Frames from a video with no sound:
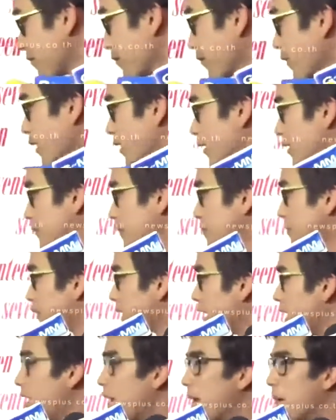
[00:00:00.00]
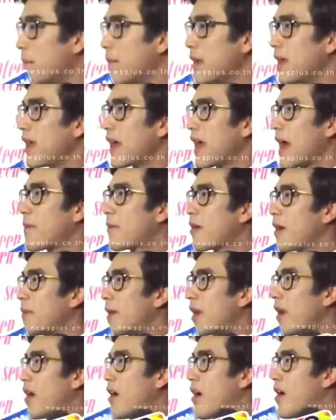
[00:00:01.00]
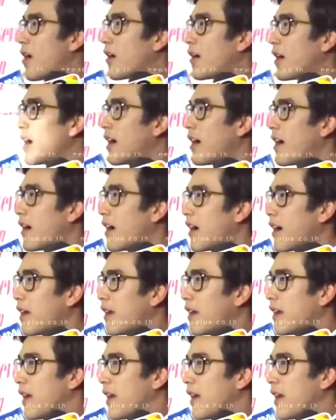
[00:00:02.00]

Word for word: บนี้ได้ไปเที่ยวไหนมีครับก็ไปลองเอ่อ